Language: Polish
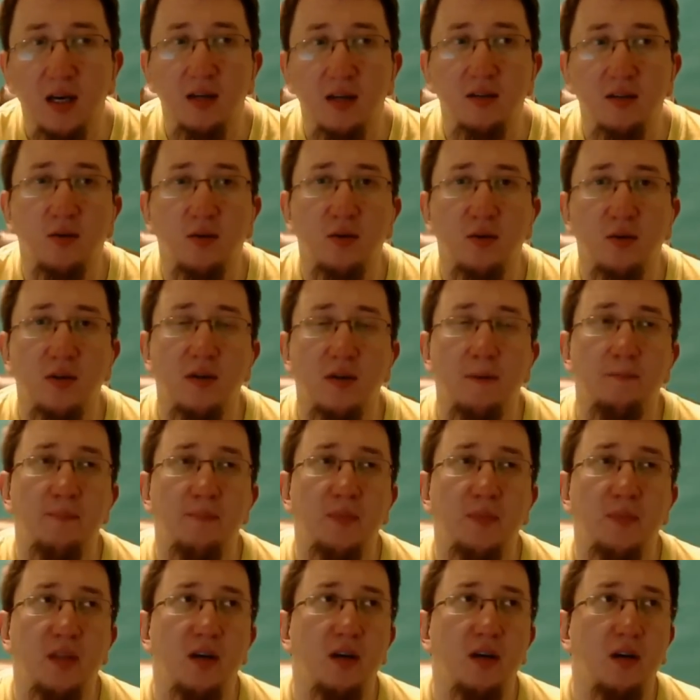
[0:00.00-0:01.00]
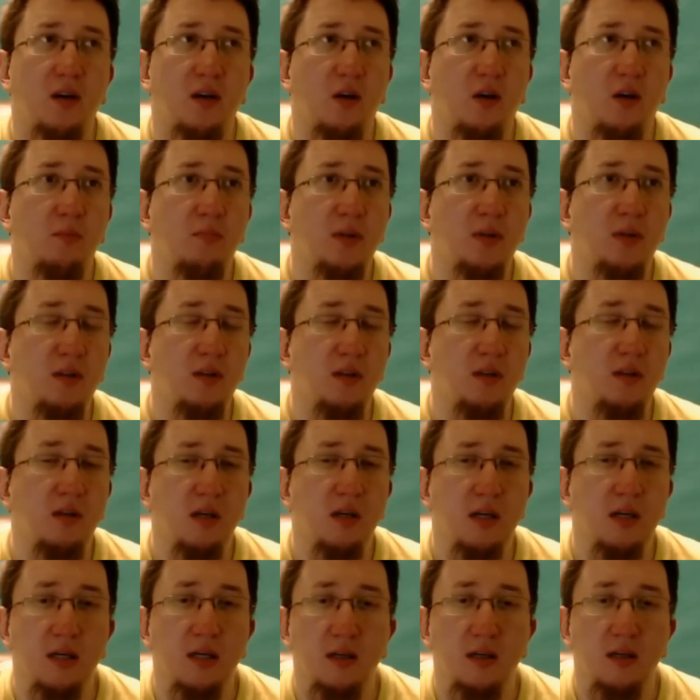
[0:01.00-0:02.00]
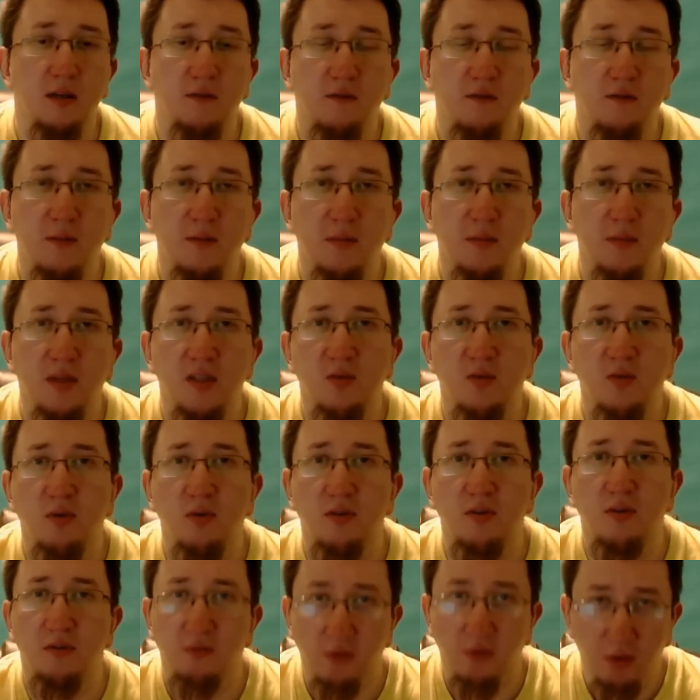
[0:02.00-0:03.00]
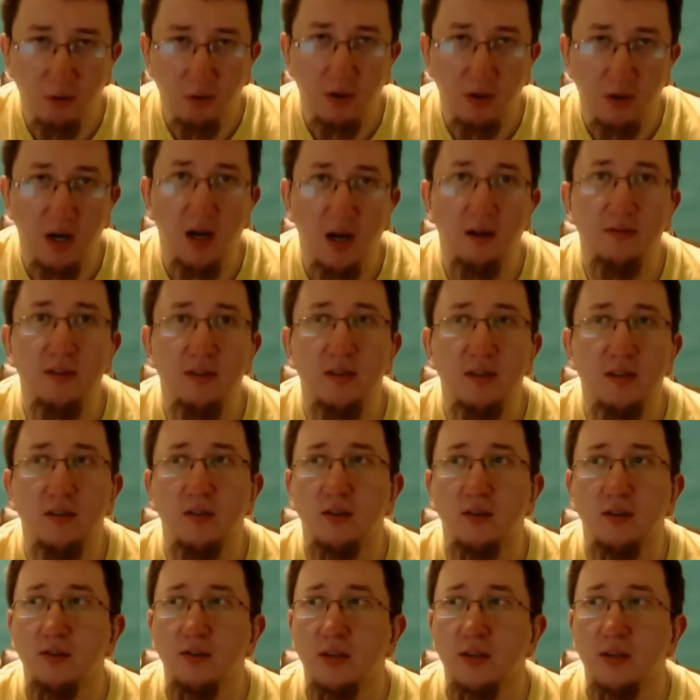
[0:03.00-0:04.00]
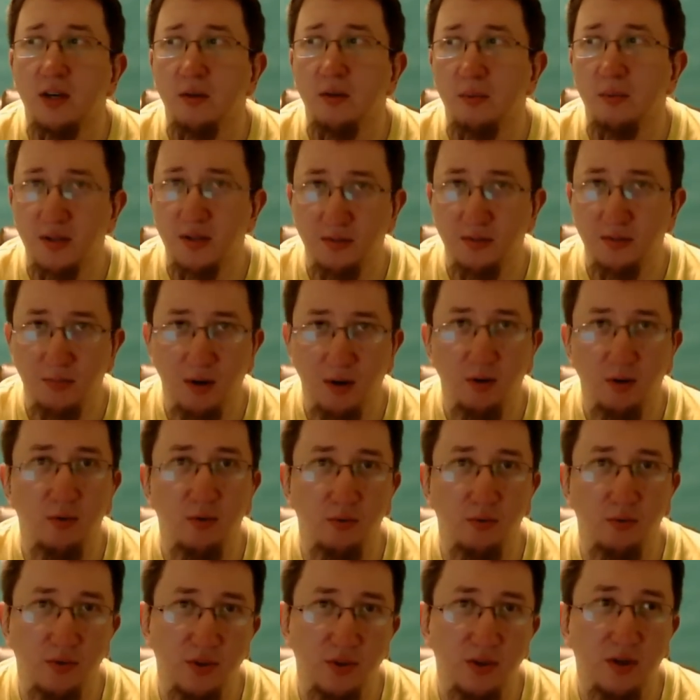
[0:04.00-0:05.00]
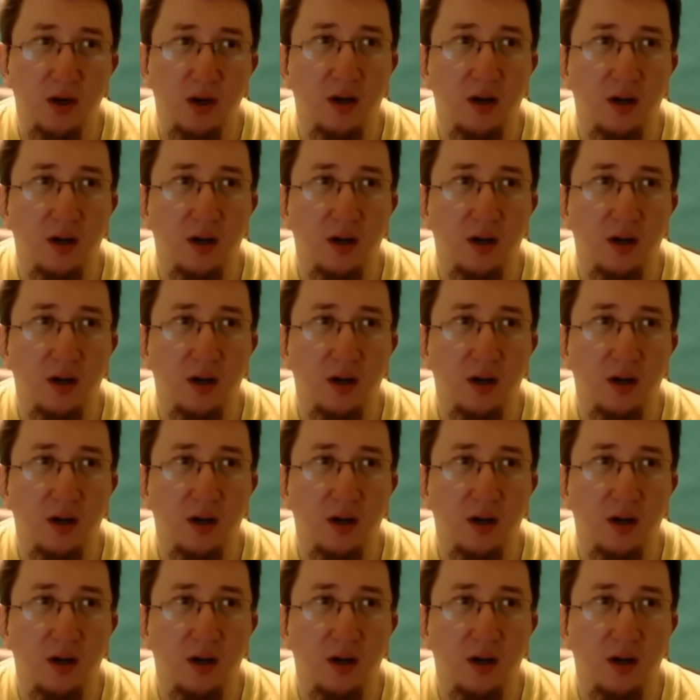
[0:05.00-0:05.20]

który mm, robi e, filmiki z World of Warcraft, e, ogląda go bardzo mało ludzi,